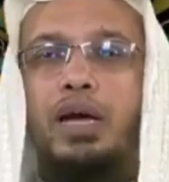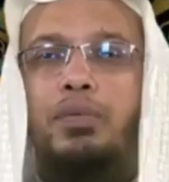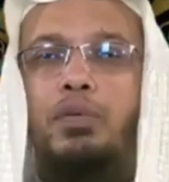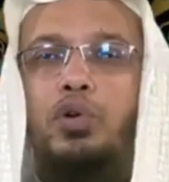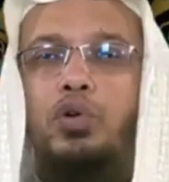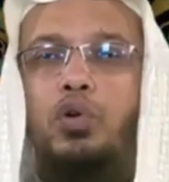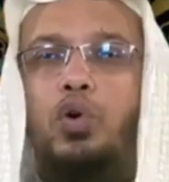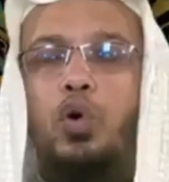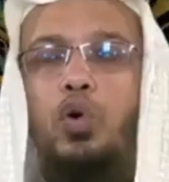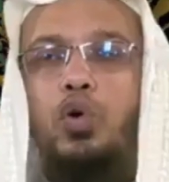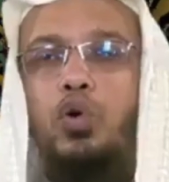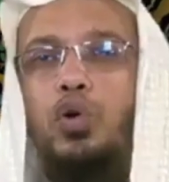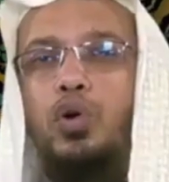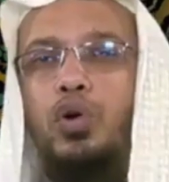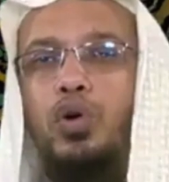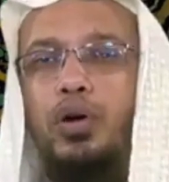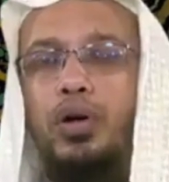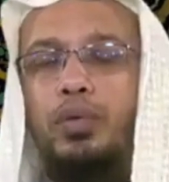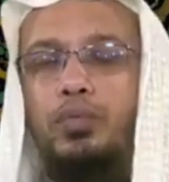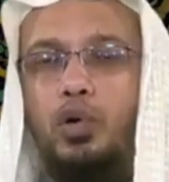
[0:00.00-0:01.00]
এবং অন্য
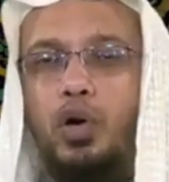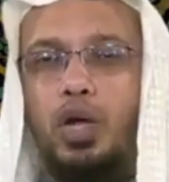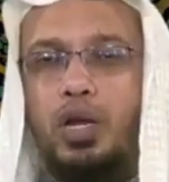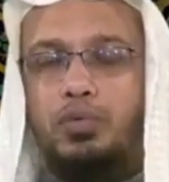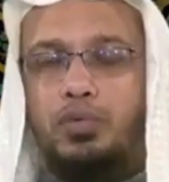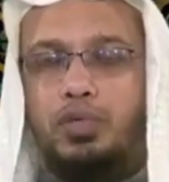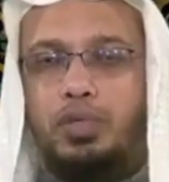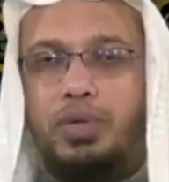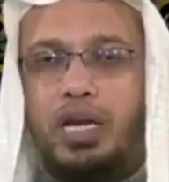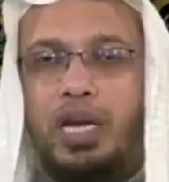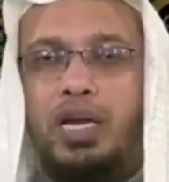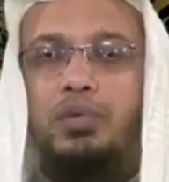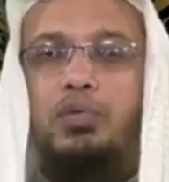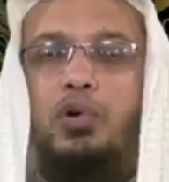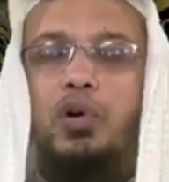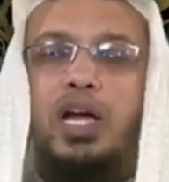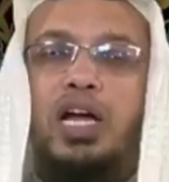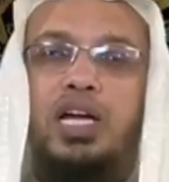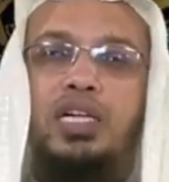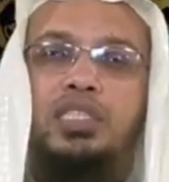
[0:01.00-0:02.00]
বুখারি মুসলিমের আরেক
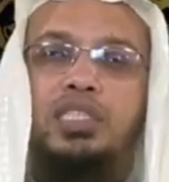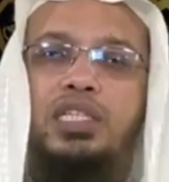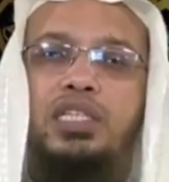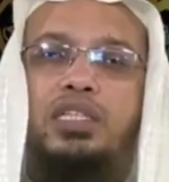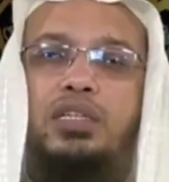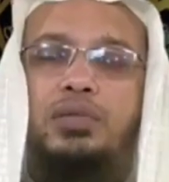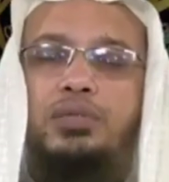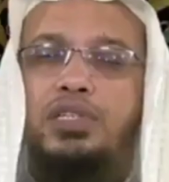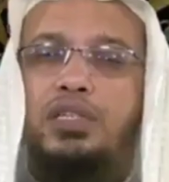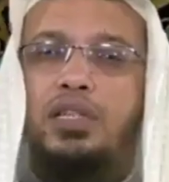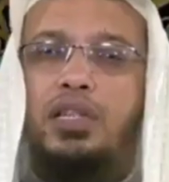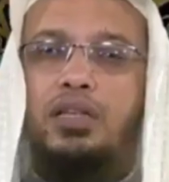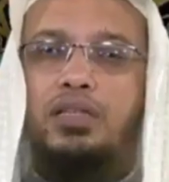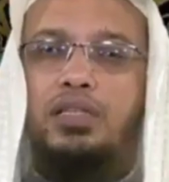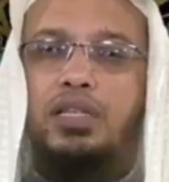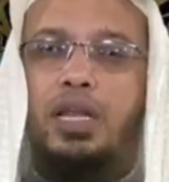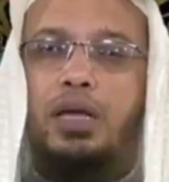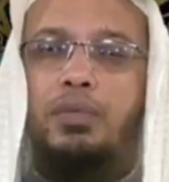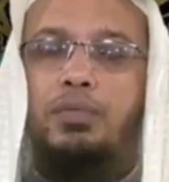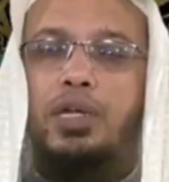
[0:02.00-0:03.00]
বর্ণে আসছে যে নবী
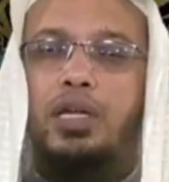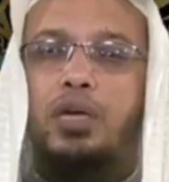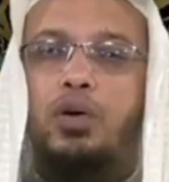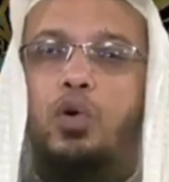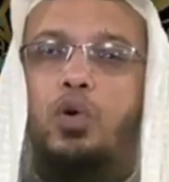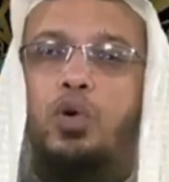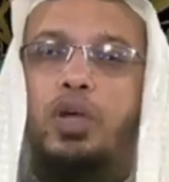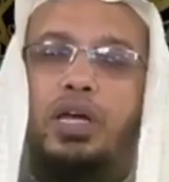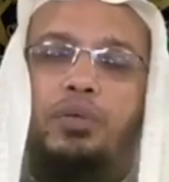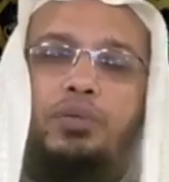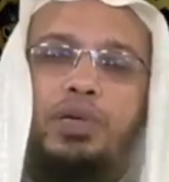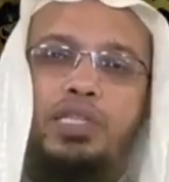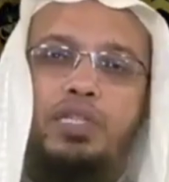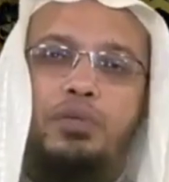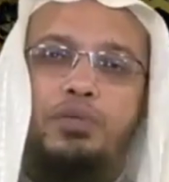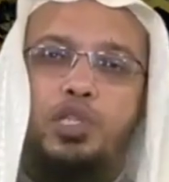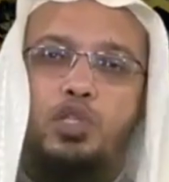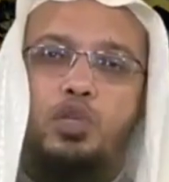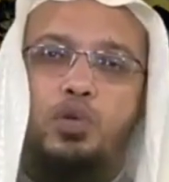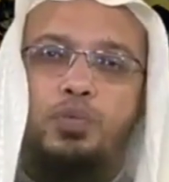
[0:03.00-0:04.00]
সাল্লাহ সাল্লাম অন্য এক
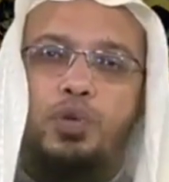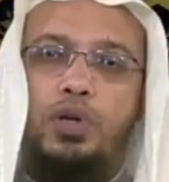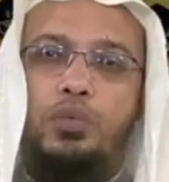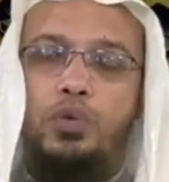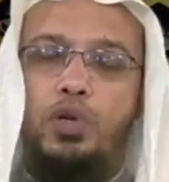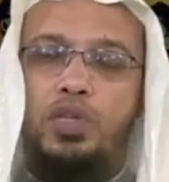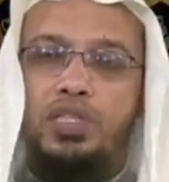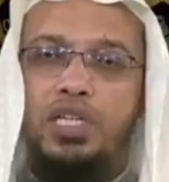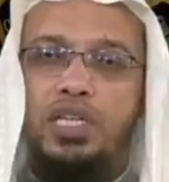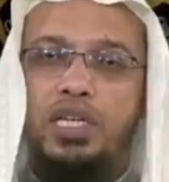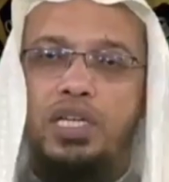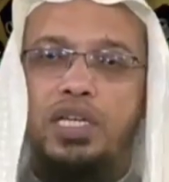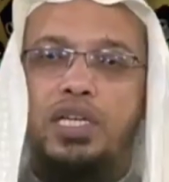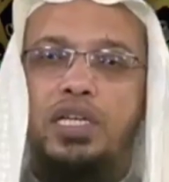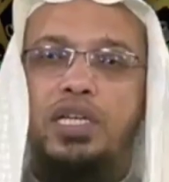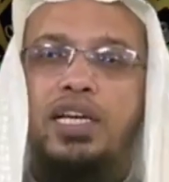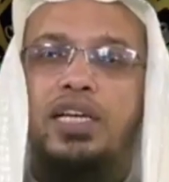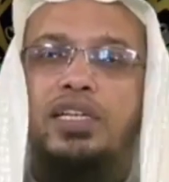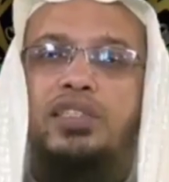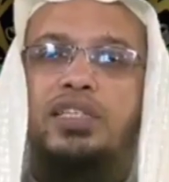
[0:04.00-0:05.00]
ব্যক্তির মৃত্যুর পরে বলেছেন
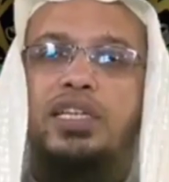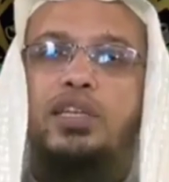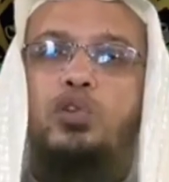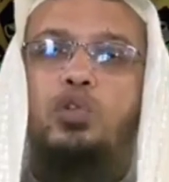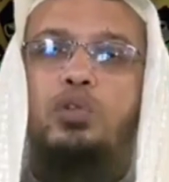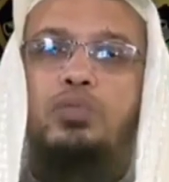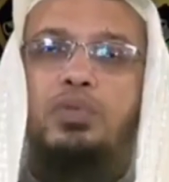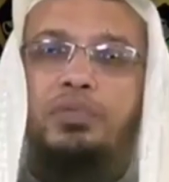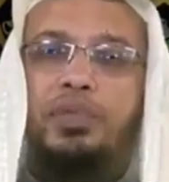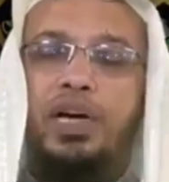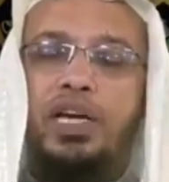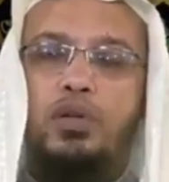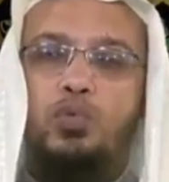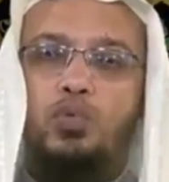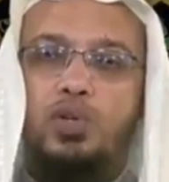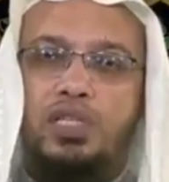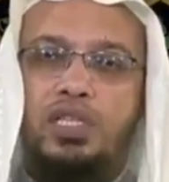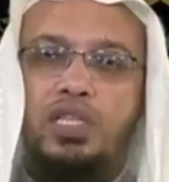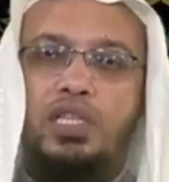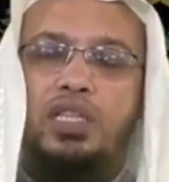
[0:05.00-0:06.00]
এক্সিলু হুবিমা ইন
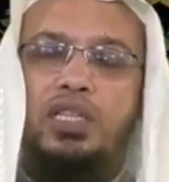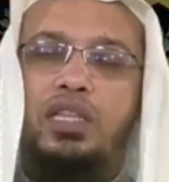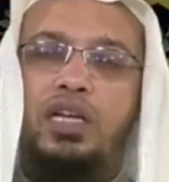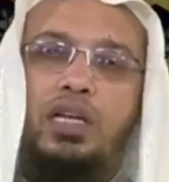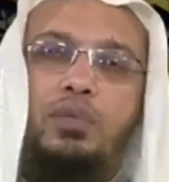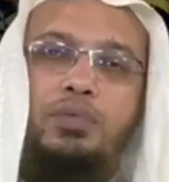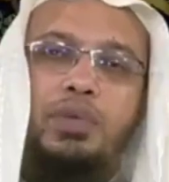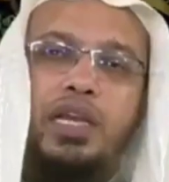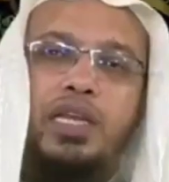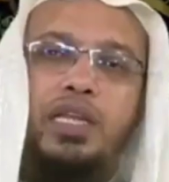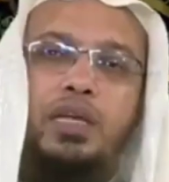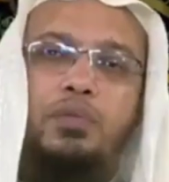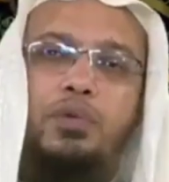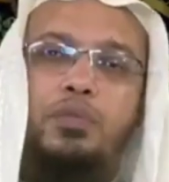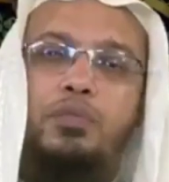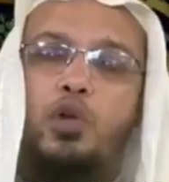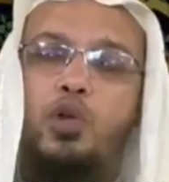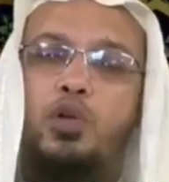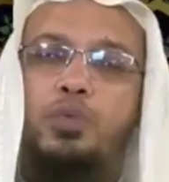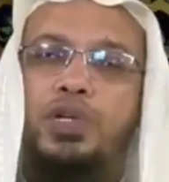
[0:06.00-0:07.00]
ওয়াসিদ্দিন তাকে পানি
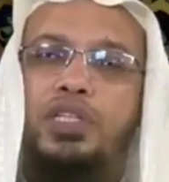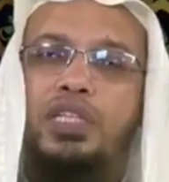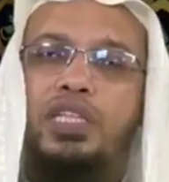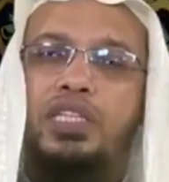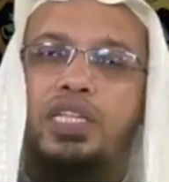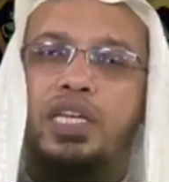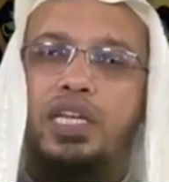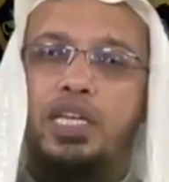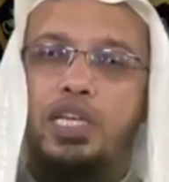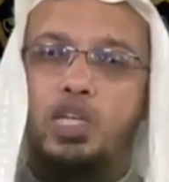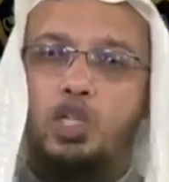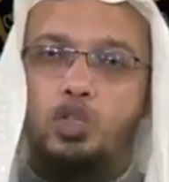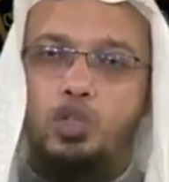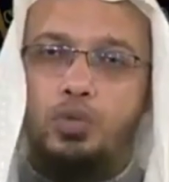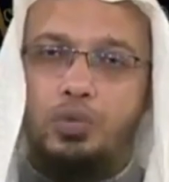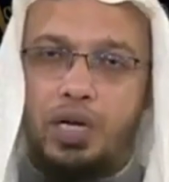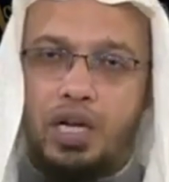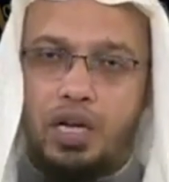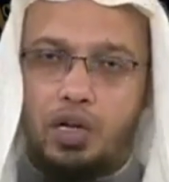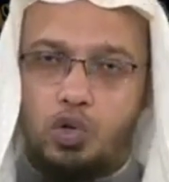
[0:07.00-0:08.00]
এবং বড়ই পাতা দিয়ে
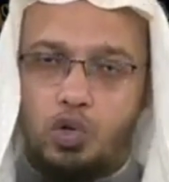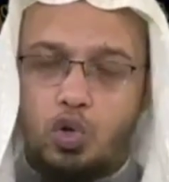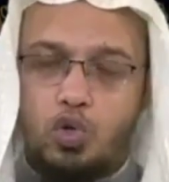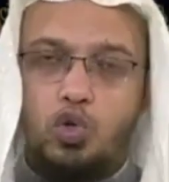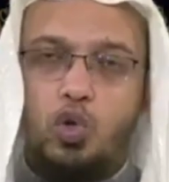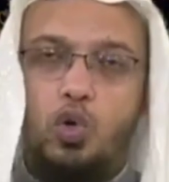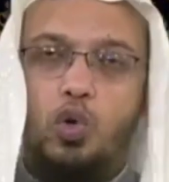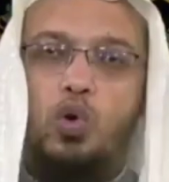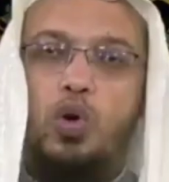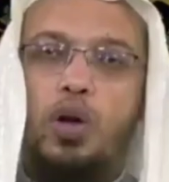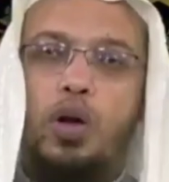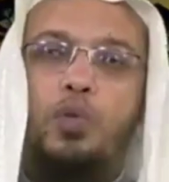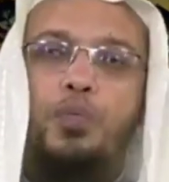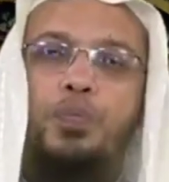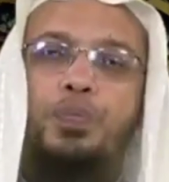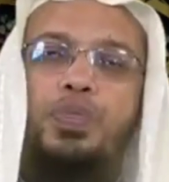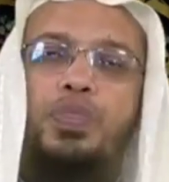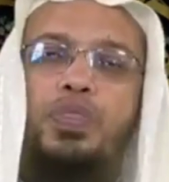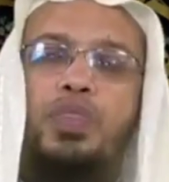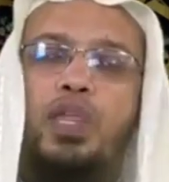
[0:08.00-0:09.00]
তোমরা গোসল করাও
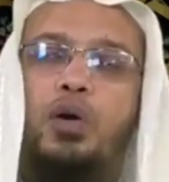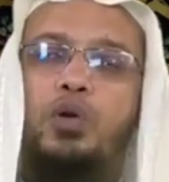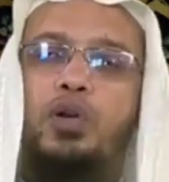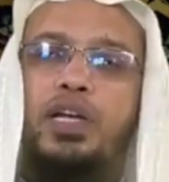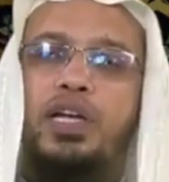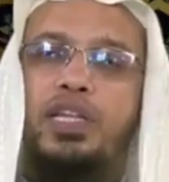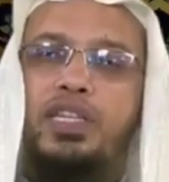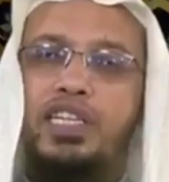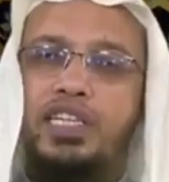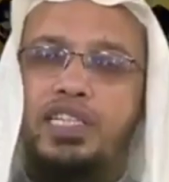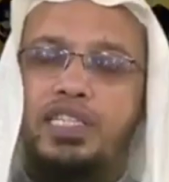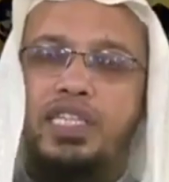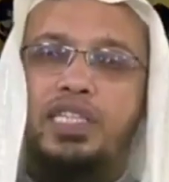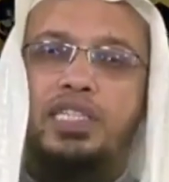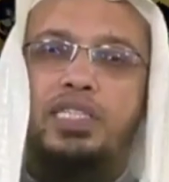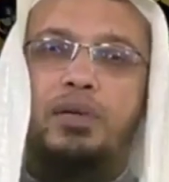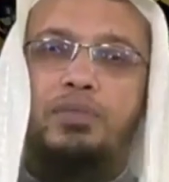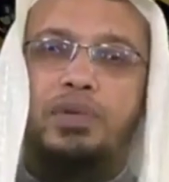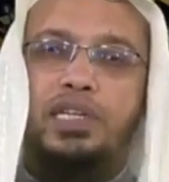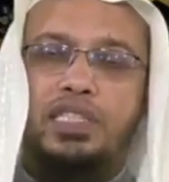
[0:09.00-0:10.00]
তাহলে
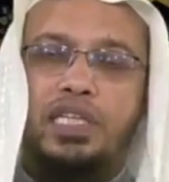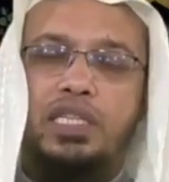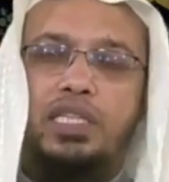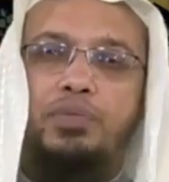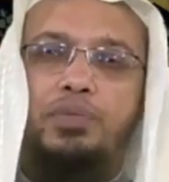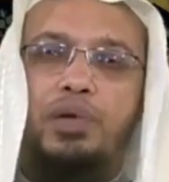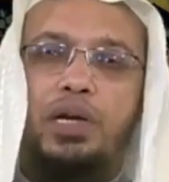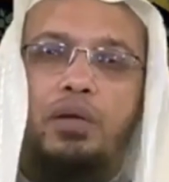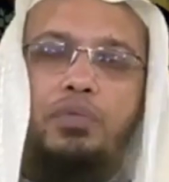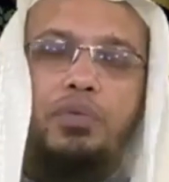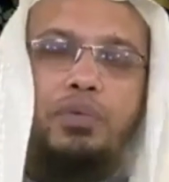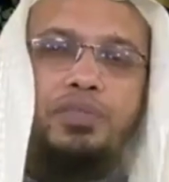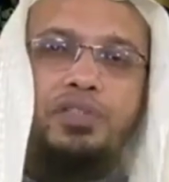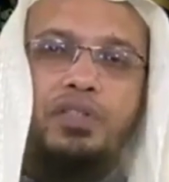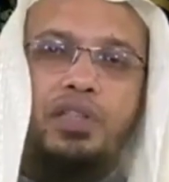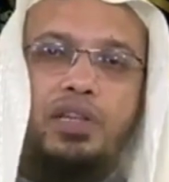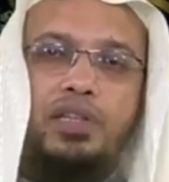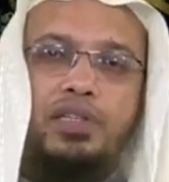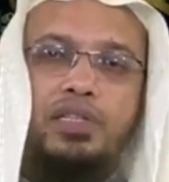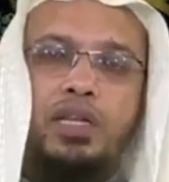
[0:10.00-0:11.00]
নির্দেশটা আমরা জানতে পারলাম নবী
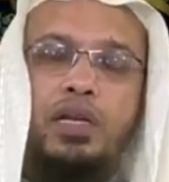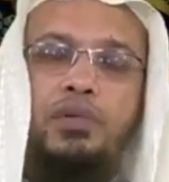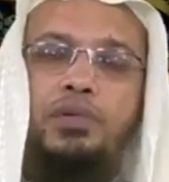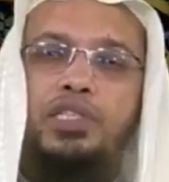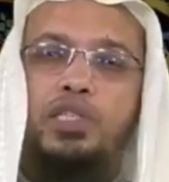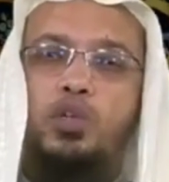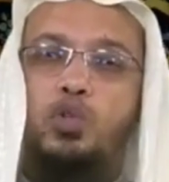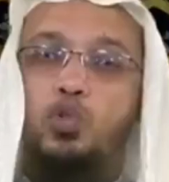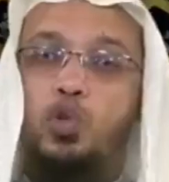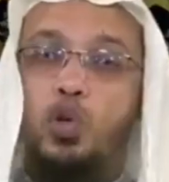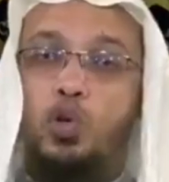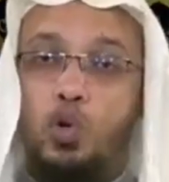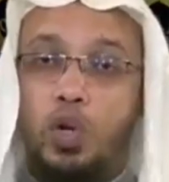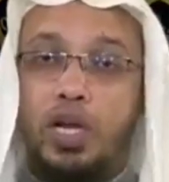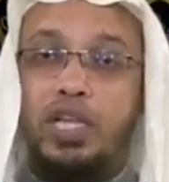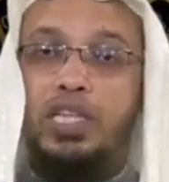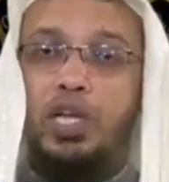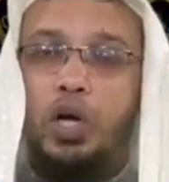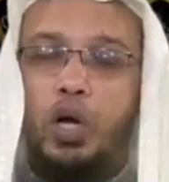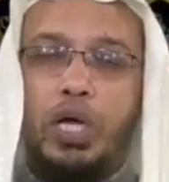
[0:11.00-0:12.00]
সাল্লাহ সাল্লামের যে গোসল
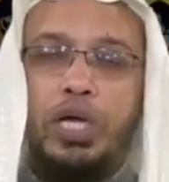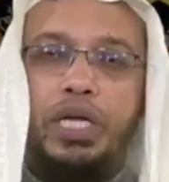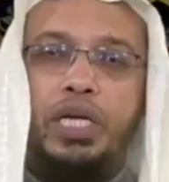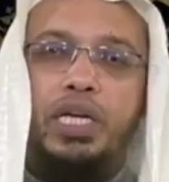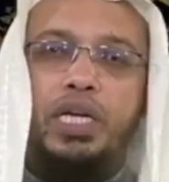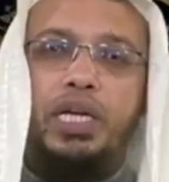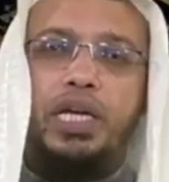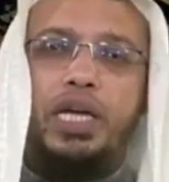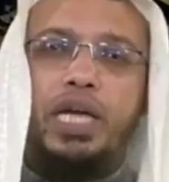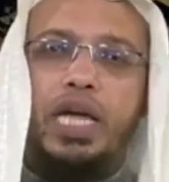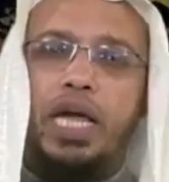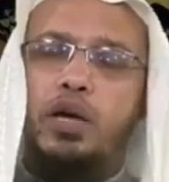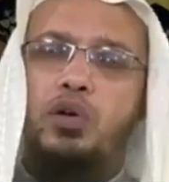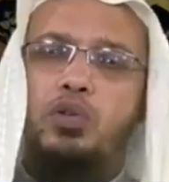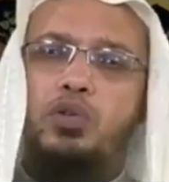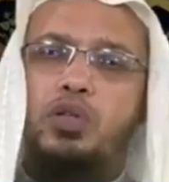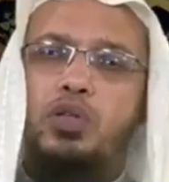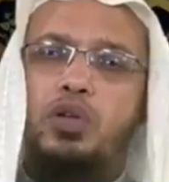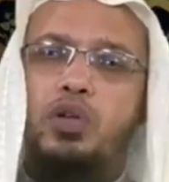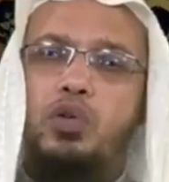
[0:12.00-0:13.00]
করাতে হয়
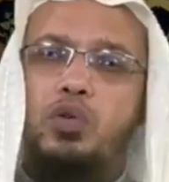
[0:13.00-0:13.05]
এখন কথা